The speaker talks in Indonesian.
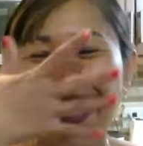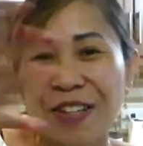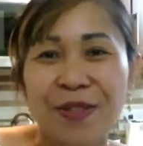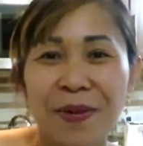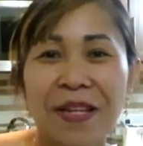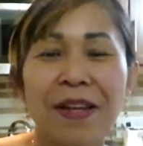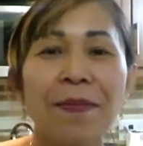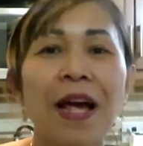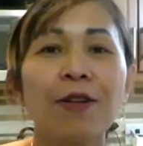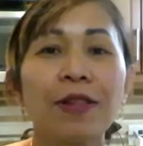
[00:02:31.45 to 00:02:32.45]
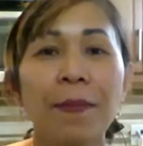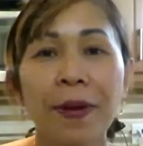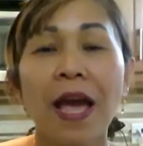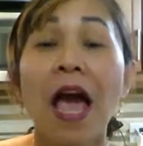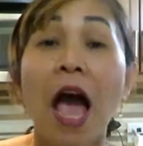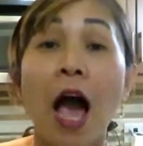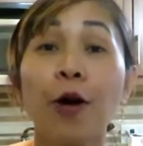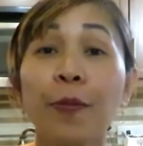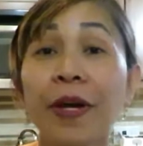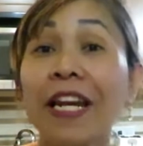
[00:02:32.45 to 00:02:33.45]
Aku sebenarnya malu tapi
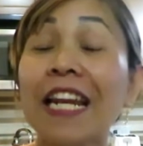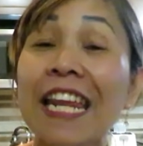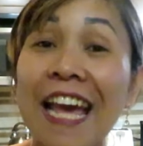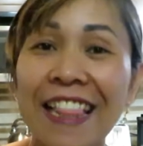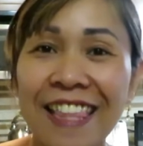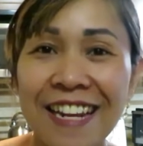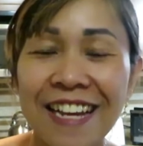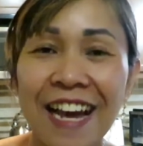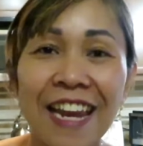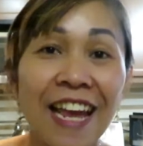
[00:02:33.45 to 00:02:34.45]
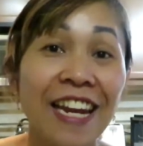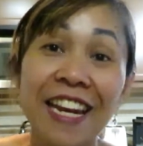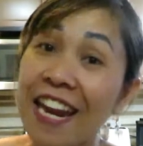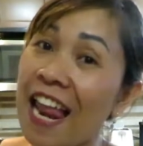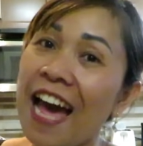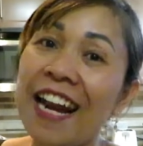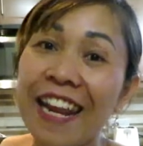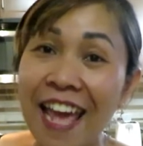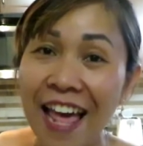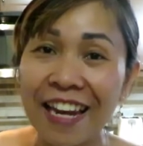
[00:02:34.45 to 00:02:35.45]
aku pengen ngeliatin ke kalian inilah
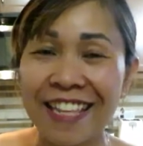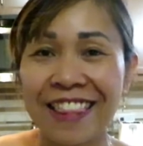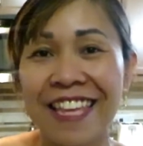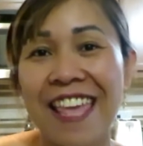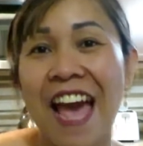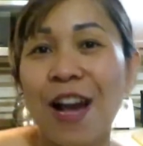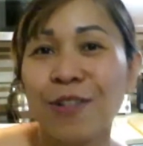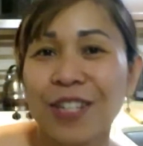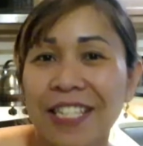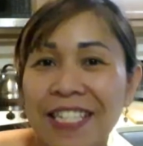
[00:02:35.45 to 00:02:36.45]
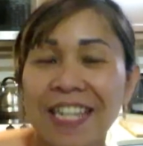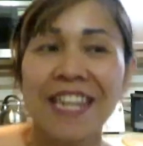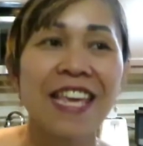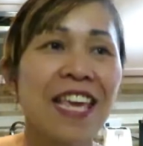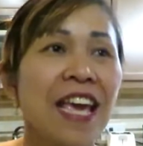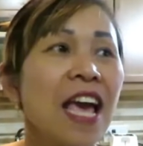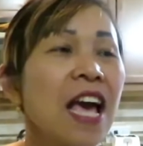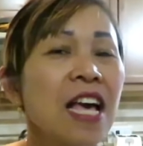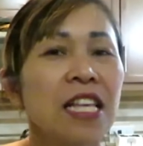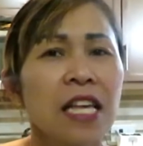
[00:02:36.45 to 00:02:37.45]
realitinya aku di sini.
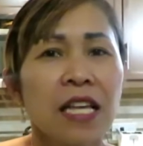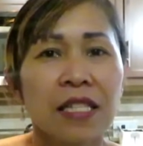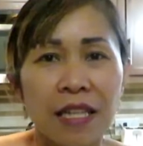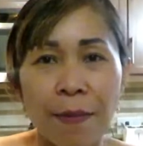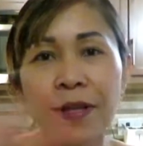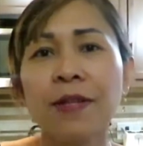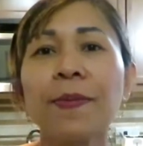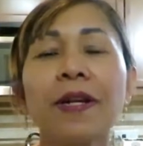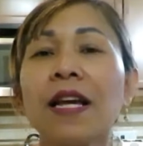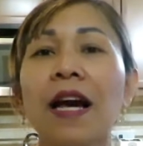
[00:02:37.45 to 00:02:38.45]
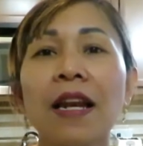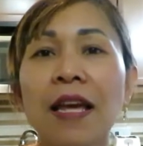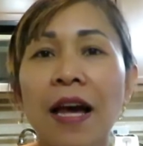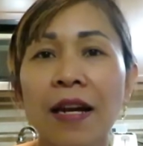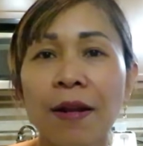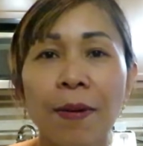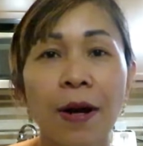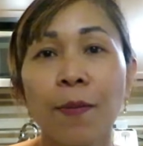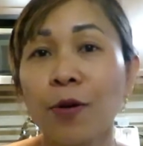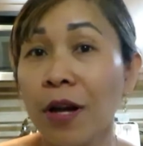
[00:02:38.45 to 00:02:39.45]
Sama seperti kalian,
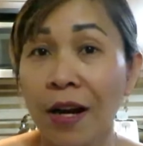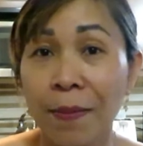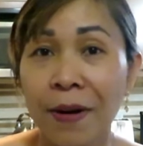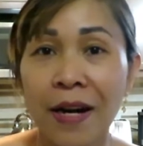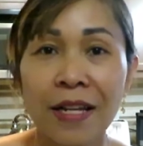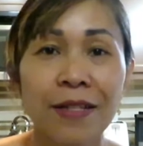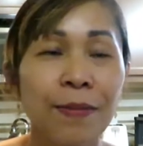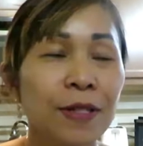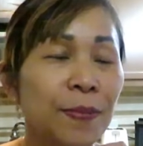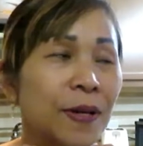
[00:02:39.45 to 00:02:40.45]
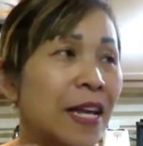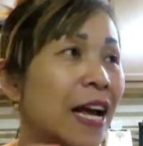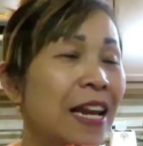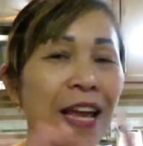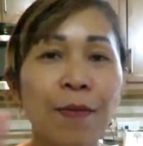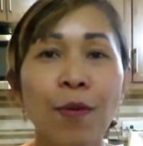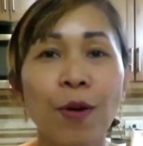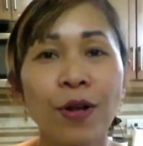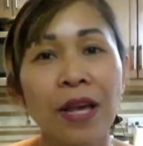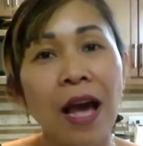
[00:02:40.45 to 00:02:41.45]
dimanapun kalian berada, sama seperti kalian,
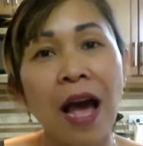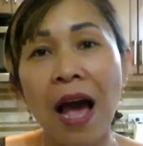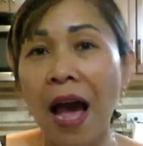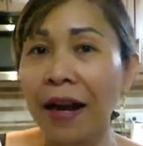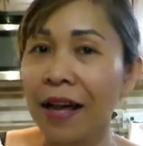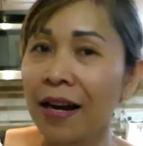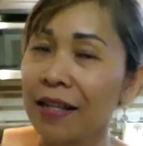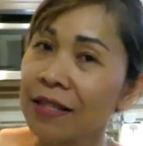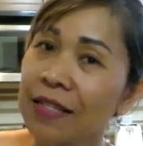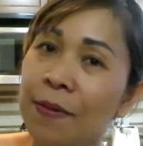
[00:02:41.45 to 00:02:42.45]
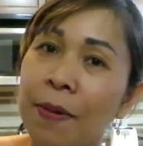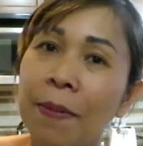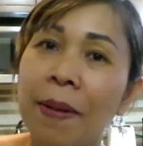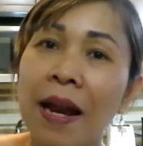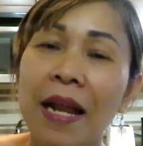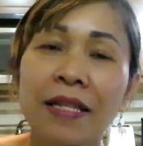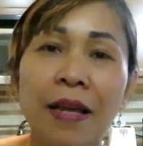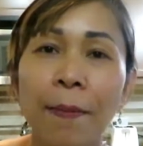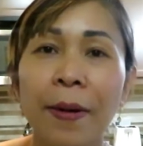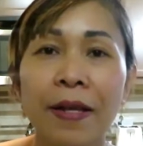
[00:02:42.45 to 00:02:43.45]
pokoknya ada rasa sifat malas,
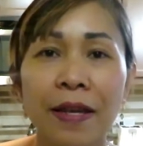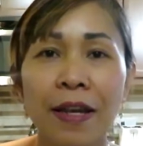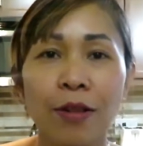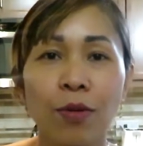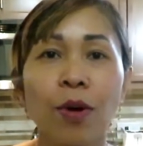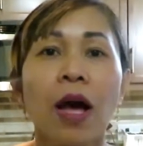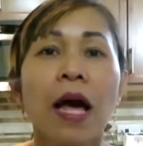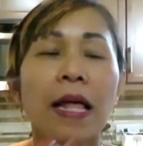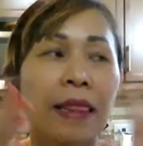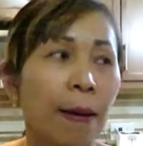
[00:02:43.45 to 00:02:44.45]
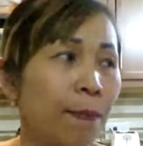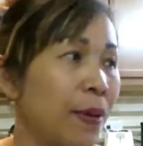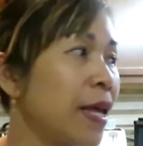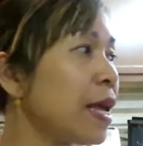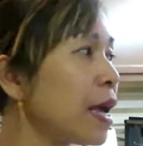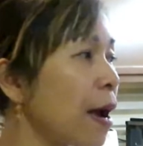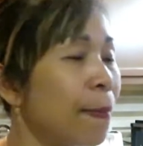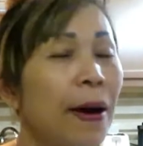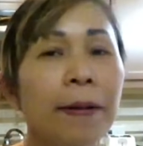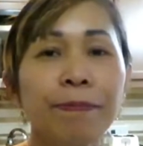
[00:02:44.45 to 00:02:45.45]
apanya itu. Tapi
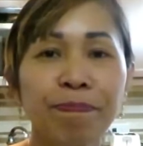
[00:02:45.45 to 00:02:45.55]
apa?